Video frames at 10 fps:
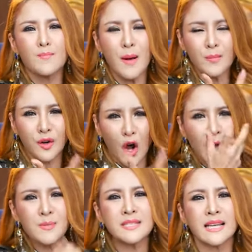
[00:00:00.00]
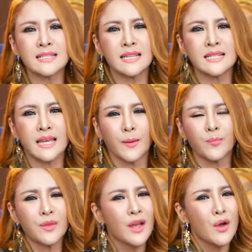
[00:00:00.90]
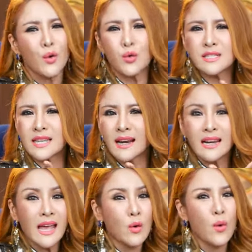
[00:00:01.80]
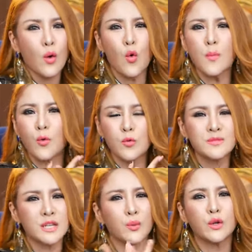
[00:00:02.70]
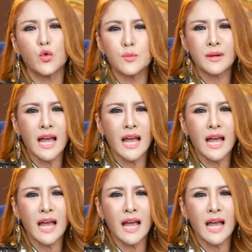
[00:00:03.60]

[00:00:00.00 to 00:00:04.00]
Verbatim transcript: แบบร้อยเปอร์เซ็นต์จริงๆคุณจะเรียกว่าควบคุมชีวิตคุณไม่